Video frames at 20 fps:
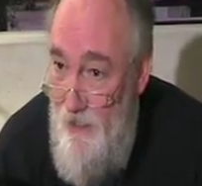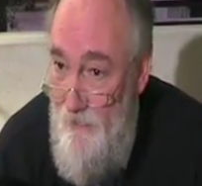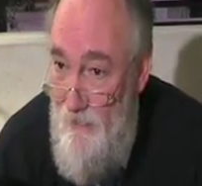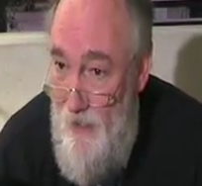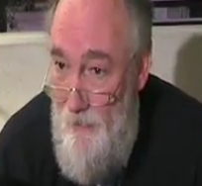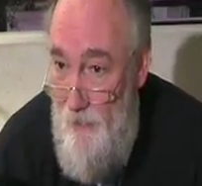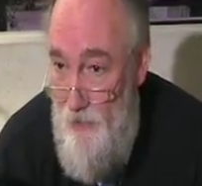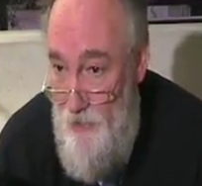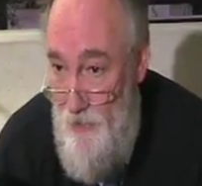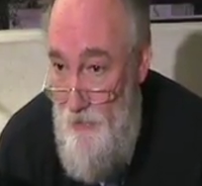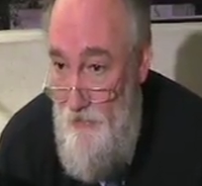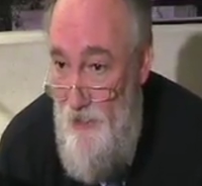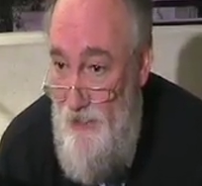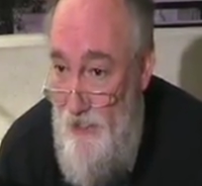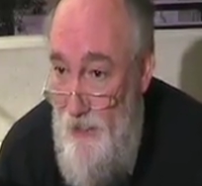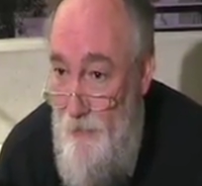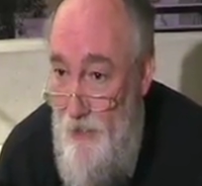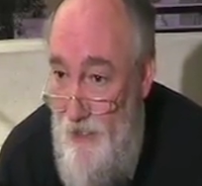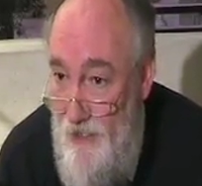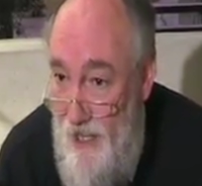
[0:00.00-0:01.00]
Aber schon wenn
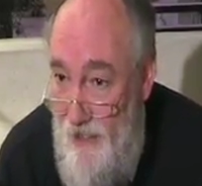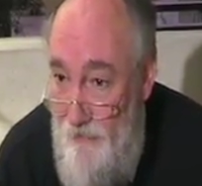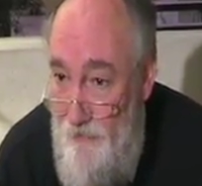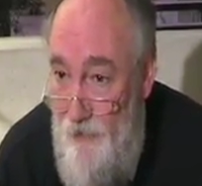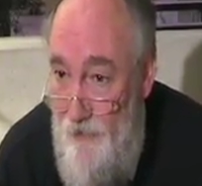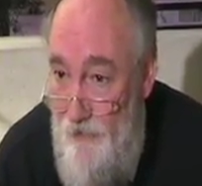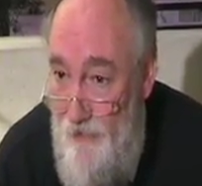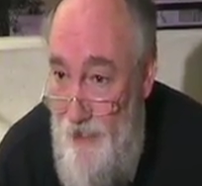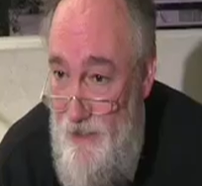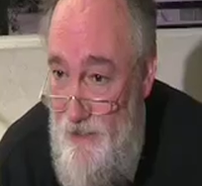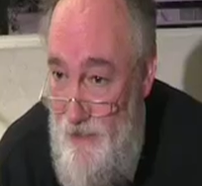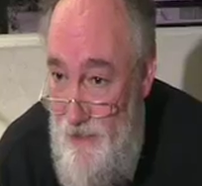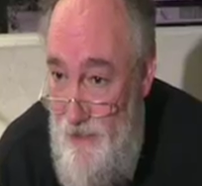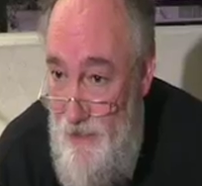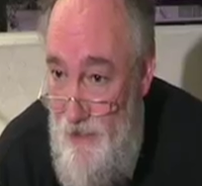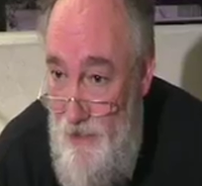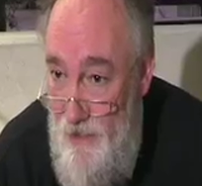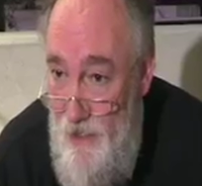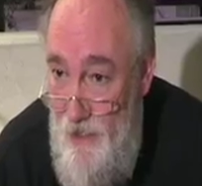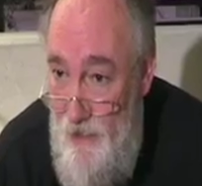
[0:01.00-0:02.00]
jemand
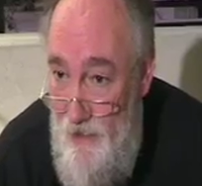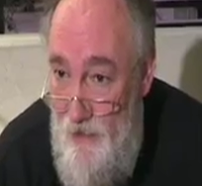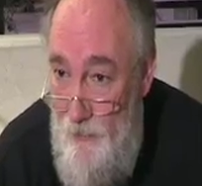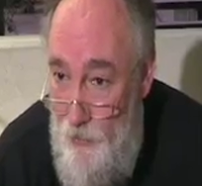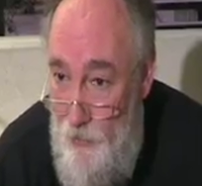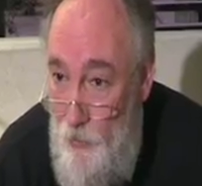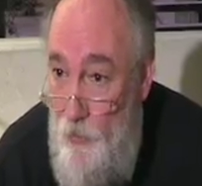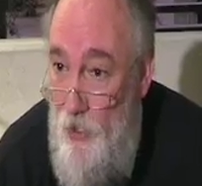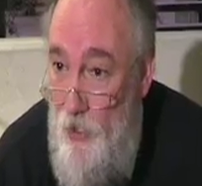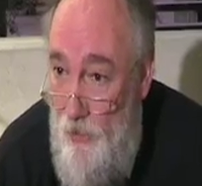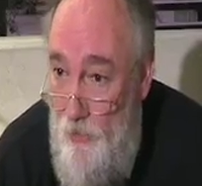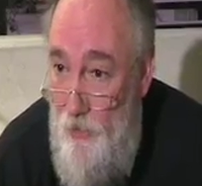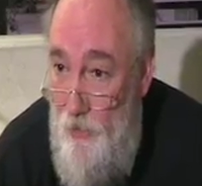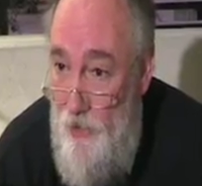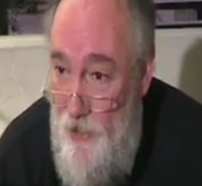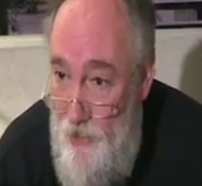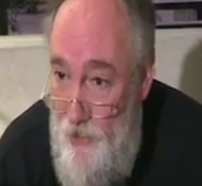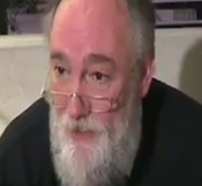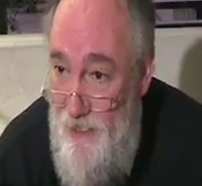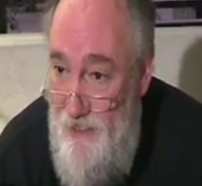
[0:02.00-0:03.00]
anverwandter Bruder
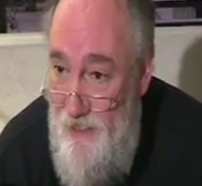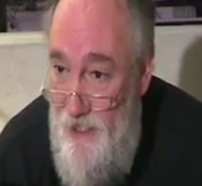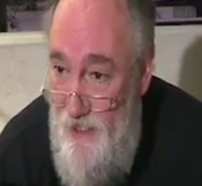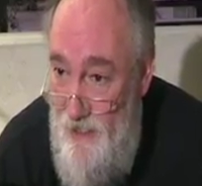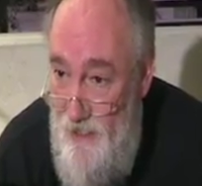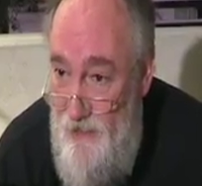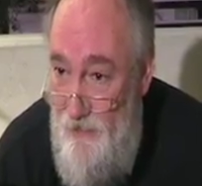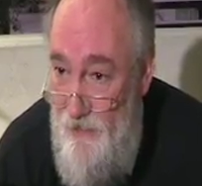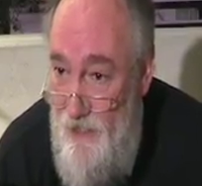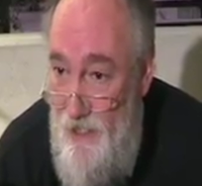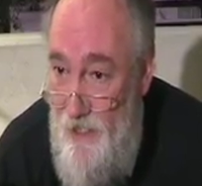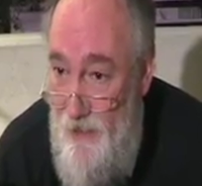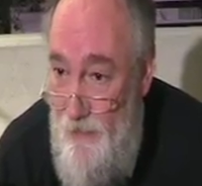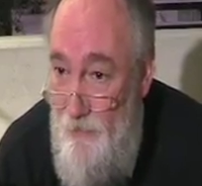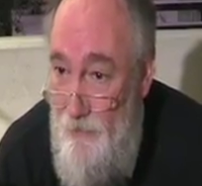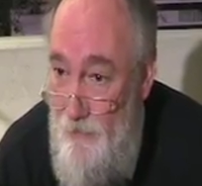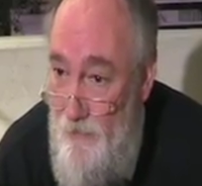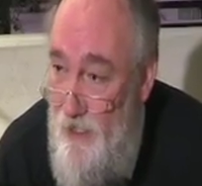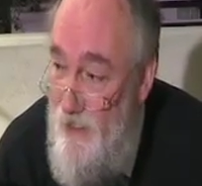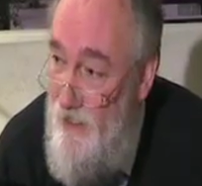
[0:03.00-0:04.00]
oder Schwester ist, wird er
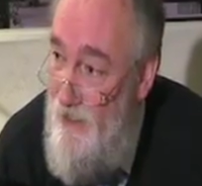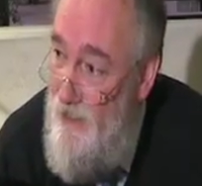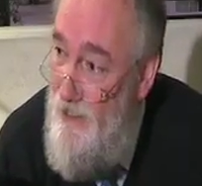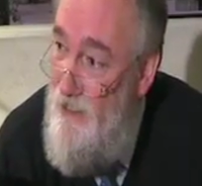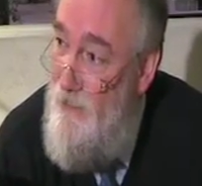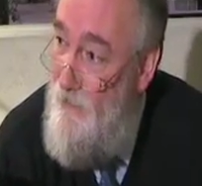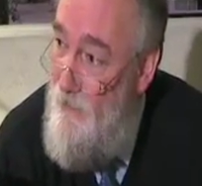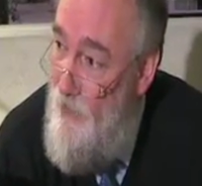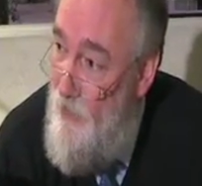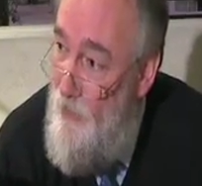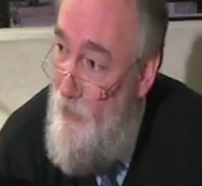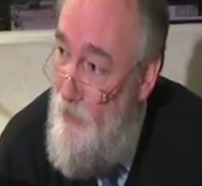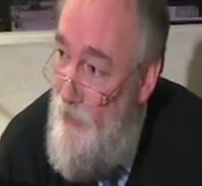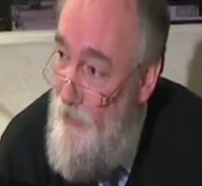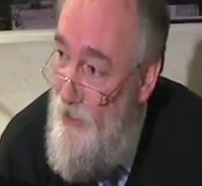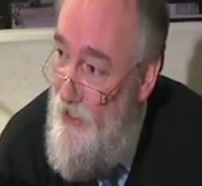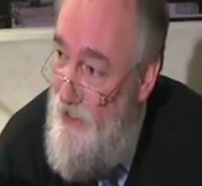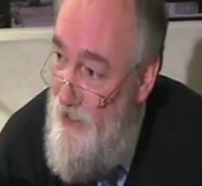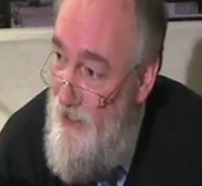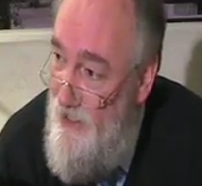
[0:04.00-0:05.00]
im, in diesem
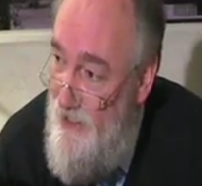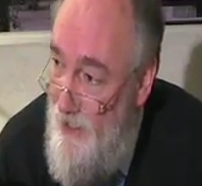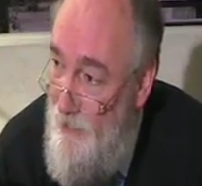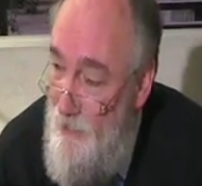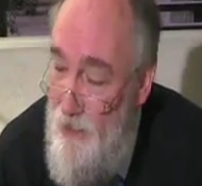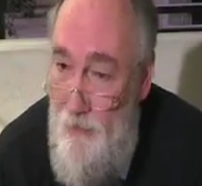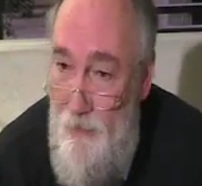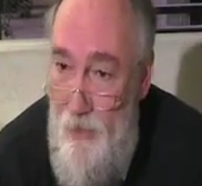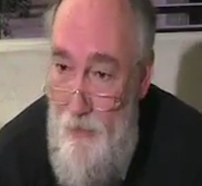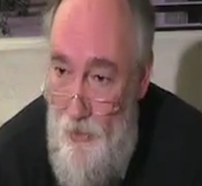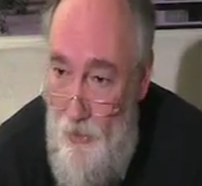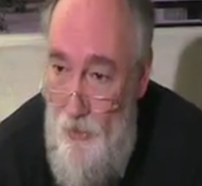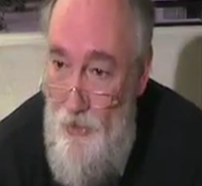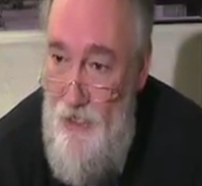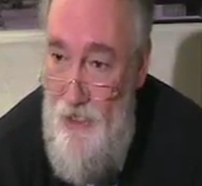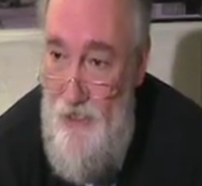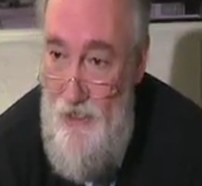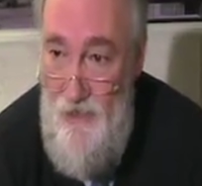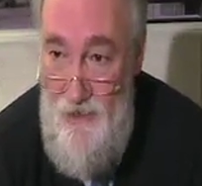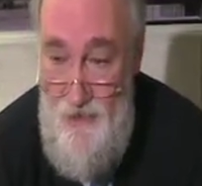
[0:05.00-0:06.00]
ökonomischen System nicht mehr
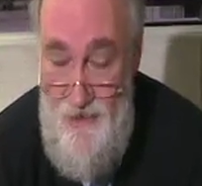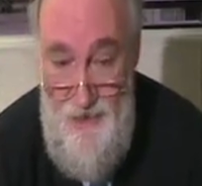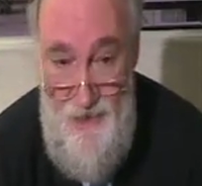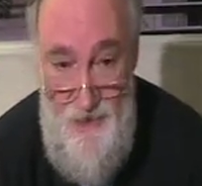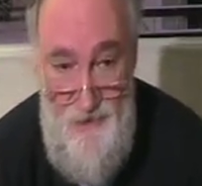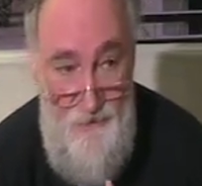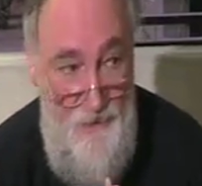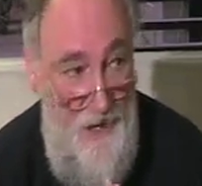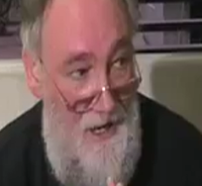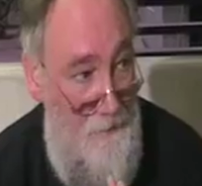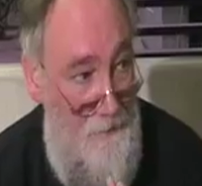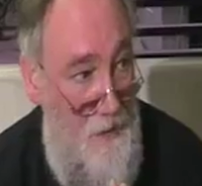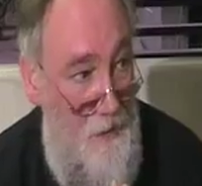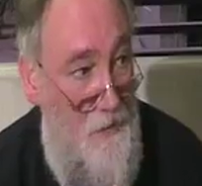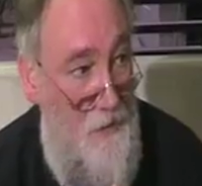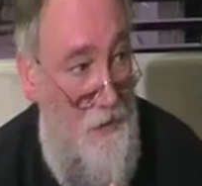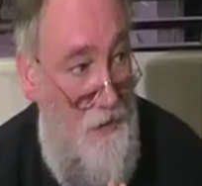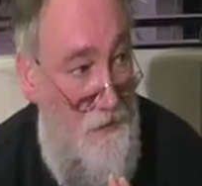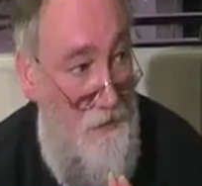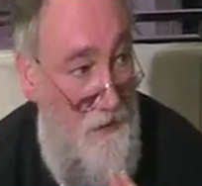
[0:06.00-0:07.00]
berücksichtigt. Das heißt, wir haben
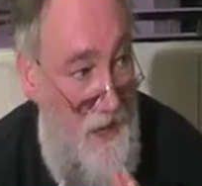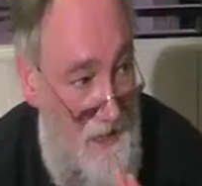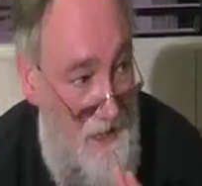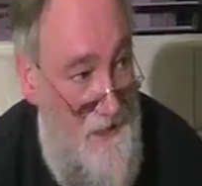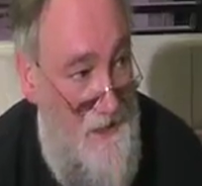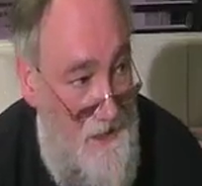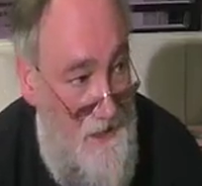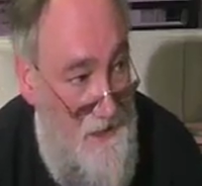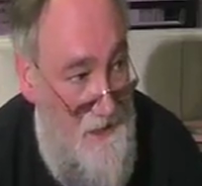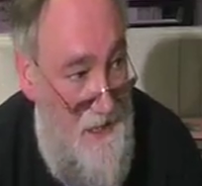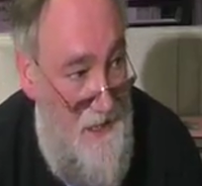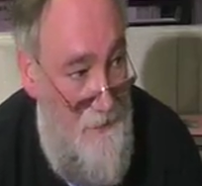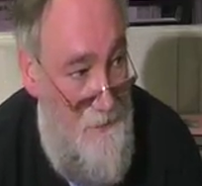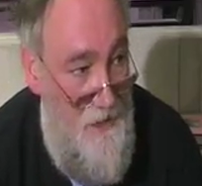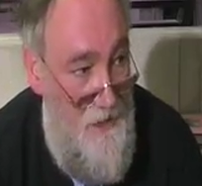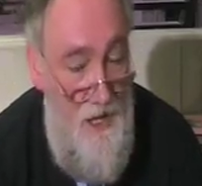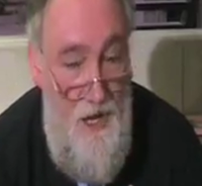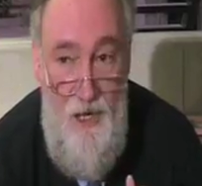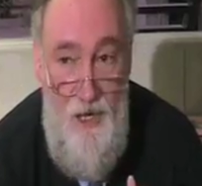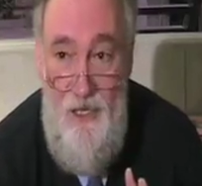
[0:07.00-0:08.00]
immer noch
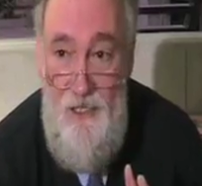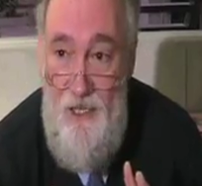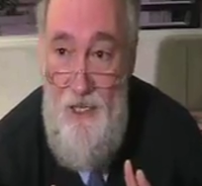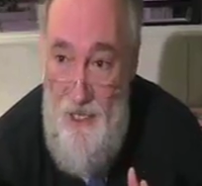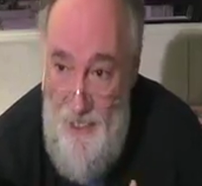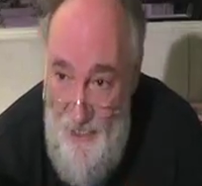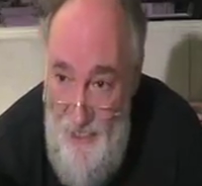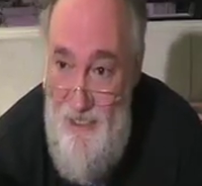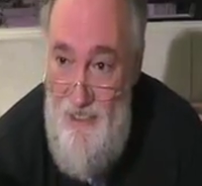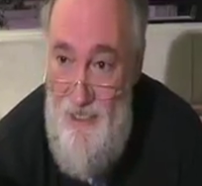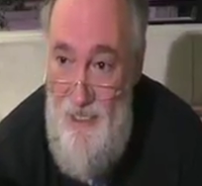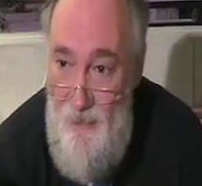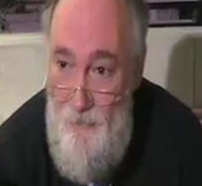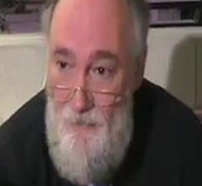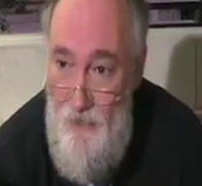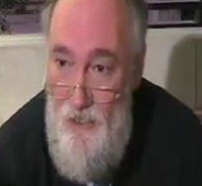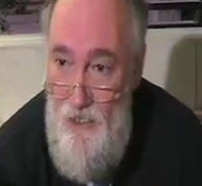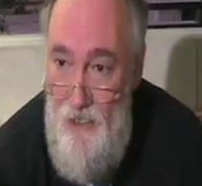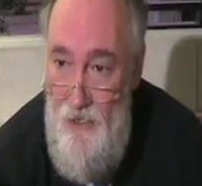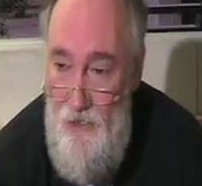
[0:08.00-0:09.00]
Wertesysteme in der
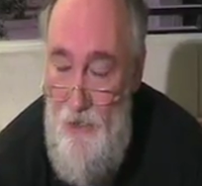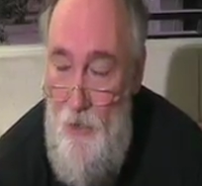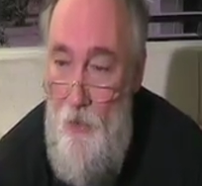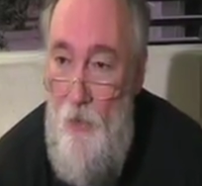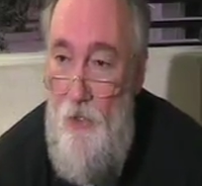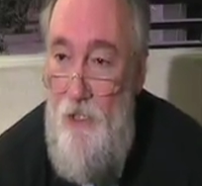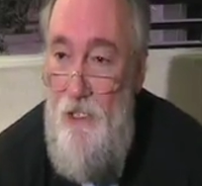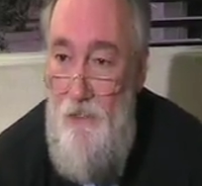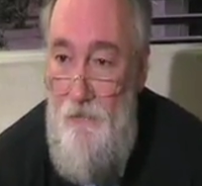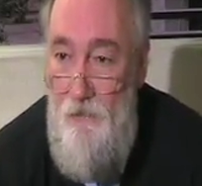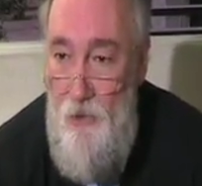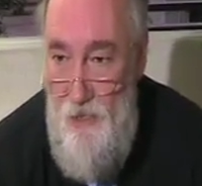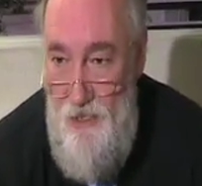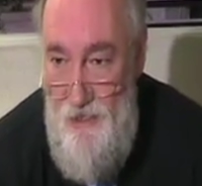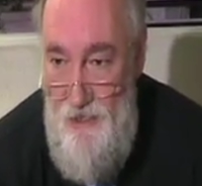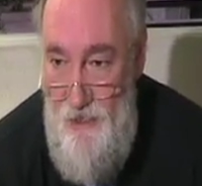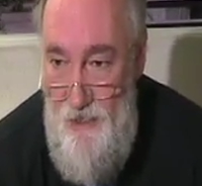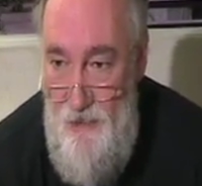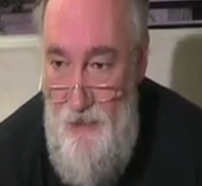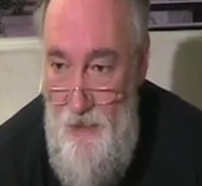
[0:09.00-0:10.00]
Rechtsebene, die
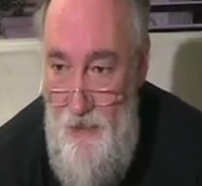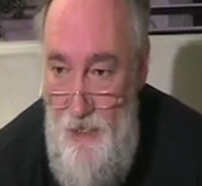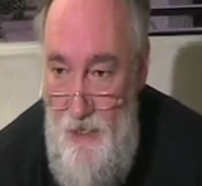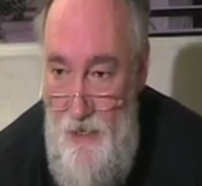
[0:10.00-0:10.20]
hochindividuell sind.